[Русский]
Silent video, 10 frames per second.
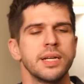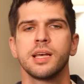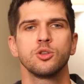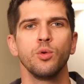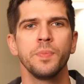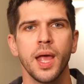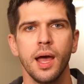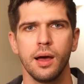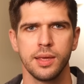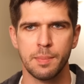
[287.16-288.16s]
расскажу.
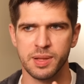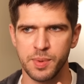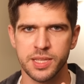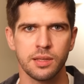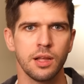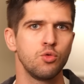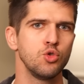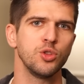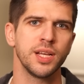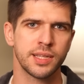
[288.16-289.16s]
Я подписан на
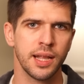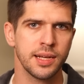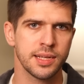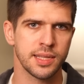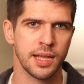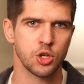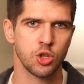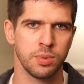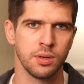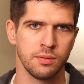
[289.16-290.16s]
кучу иностранных изданий,
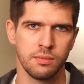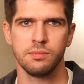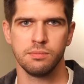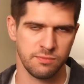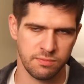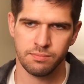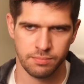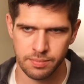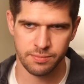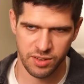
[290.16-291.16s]
чтобы
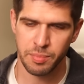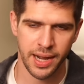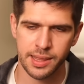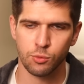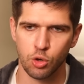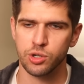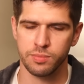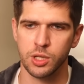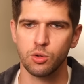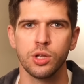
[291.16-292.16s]
выбирать там тоже,
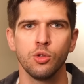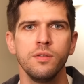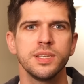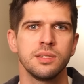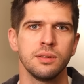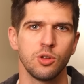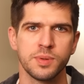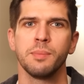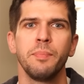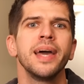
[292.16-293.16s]
мониторить новости.
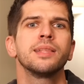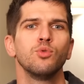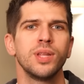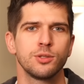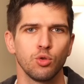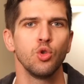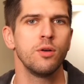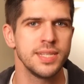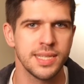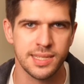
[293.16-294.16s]
Собственно, поэтому у нас тут
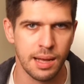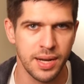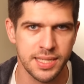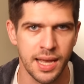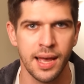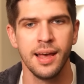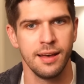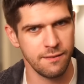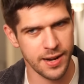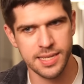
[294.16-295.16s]
новости и события
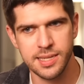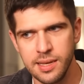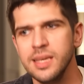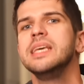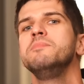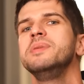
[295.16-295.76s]
в России и